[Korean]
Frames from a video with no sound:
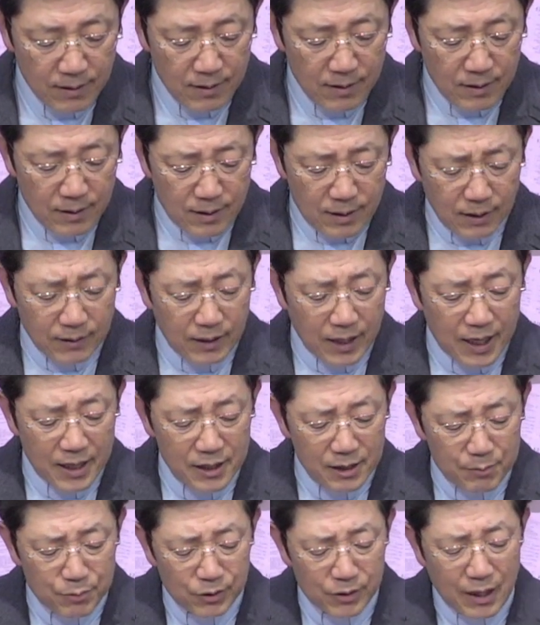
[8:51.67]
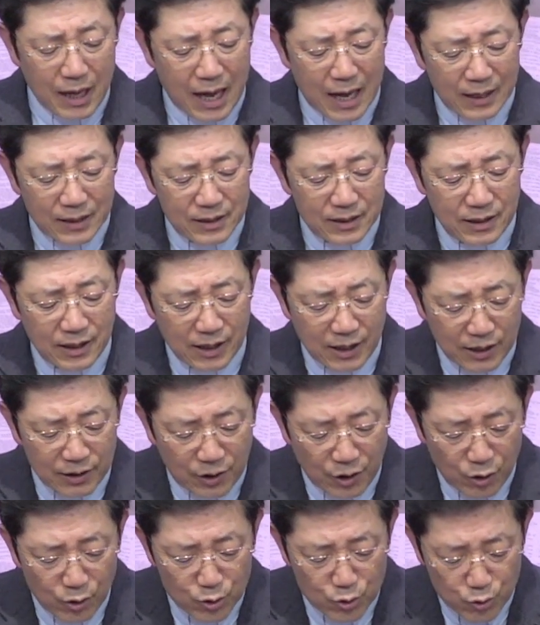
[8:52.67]
그러니까 내 입을 악인에게
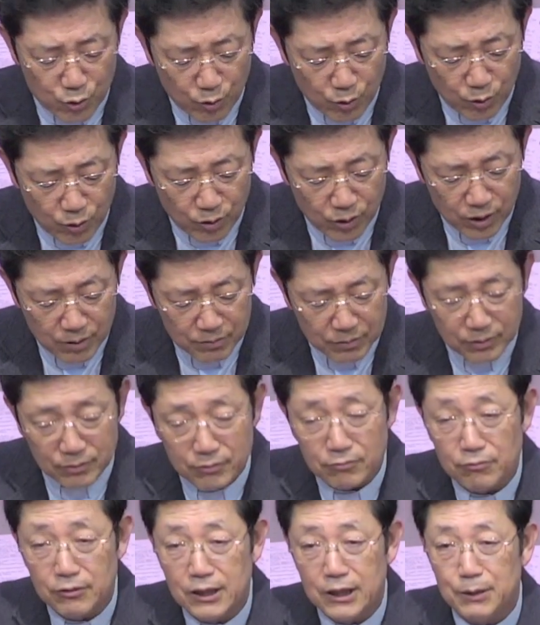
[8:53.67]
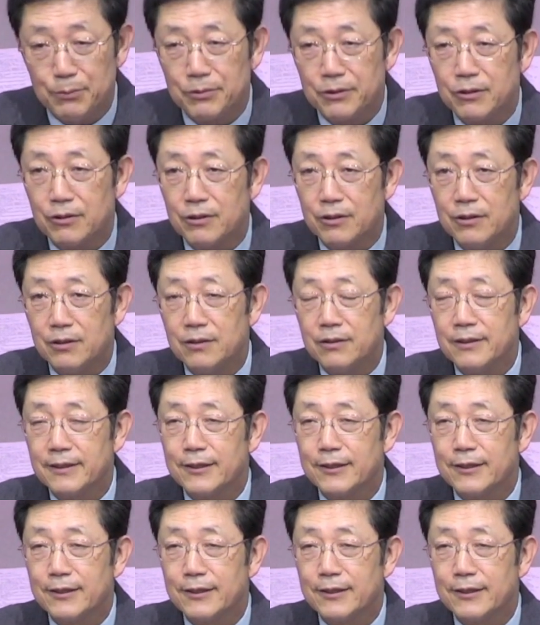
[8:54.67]
내어주고 여러분 우리 입술은